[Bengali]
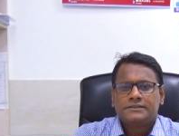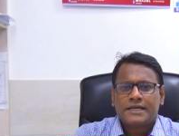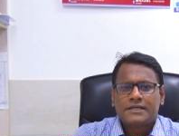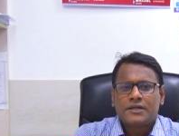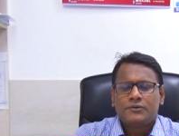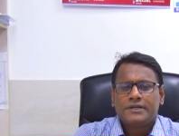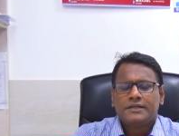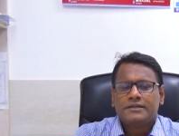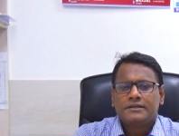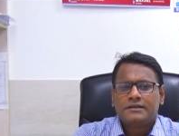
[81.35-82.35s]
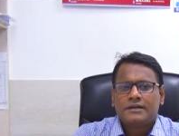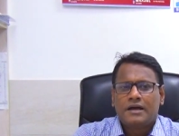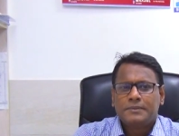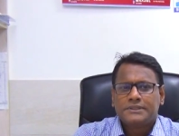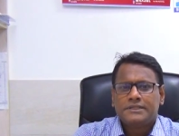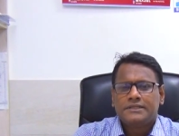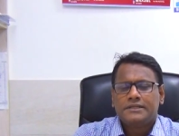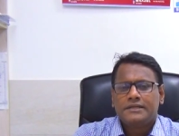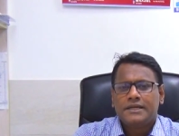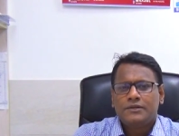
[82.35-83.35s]
যার কারণে আমাদের
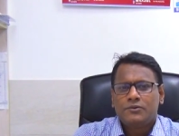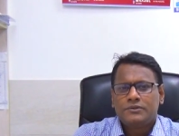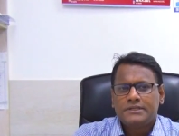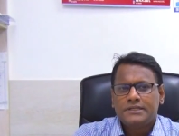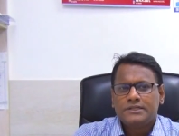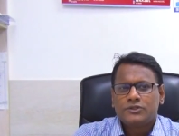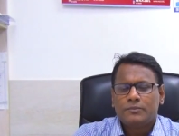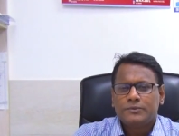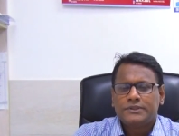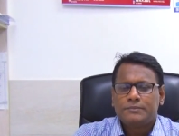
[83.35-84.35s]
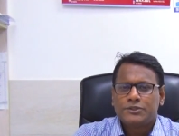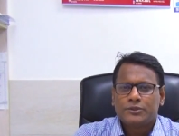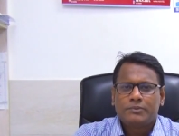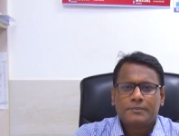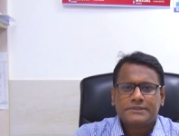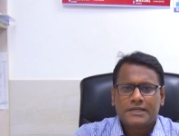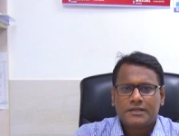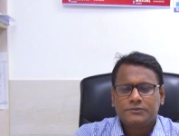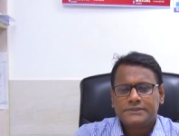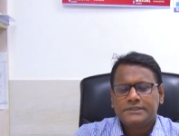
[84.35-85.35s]
এই রোগটি সম্বন্ধে বিশদভাবে
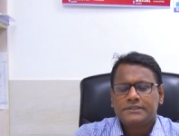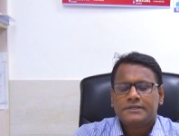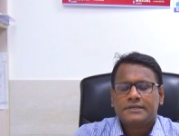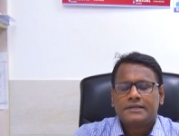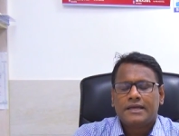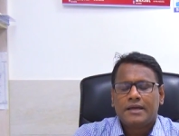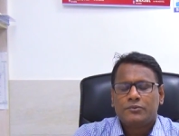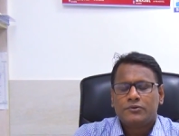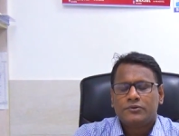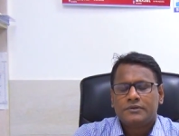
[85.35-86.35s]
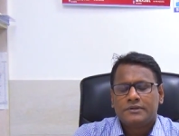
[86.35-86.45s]
জানা উচিত এবং